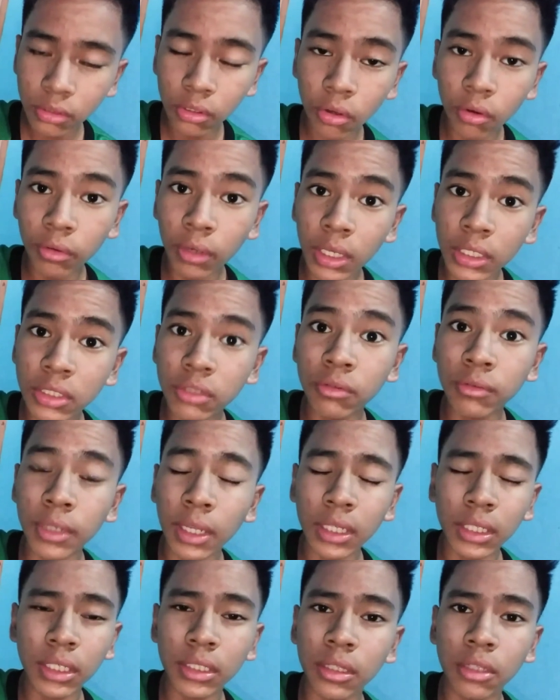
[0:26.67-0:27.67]
so guys kung
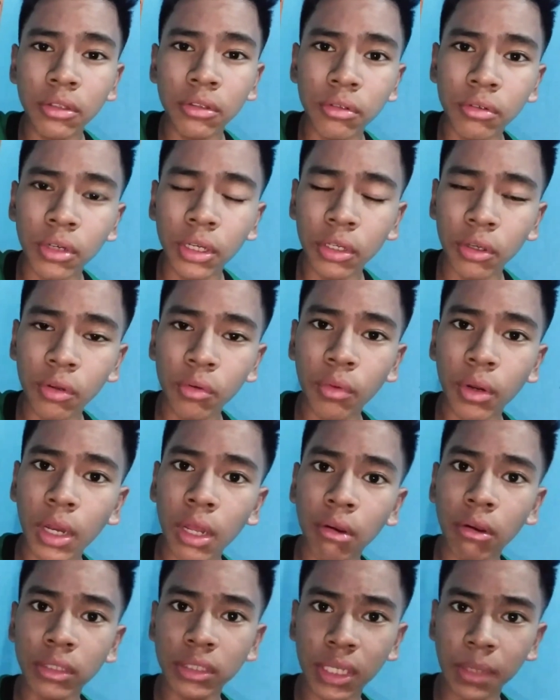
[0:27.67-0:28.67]
nakikita nyo ngayon,
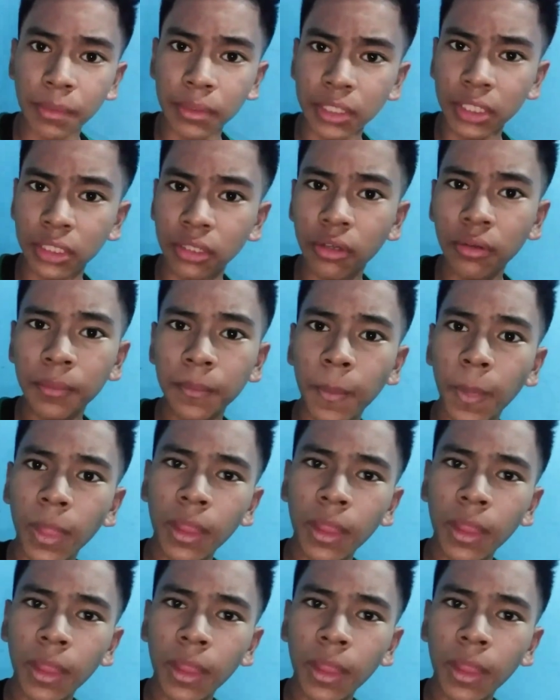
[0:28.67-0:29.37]
wala akong kasama dito.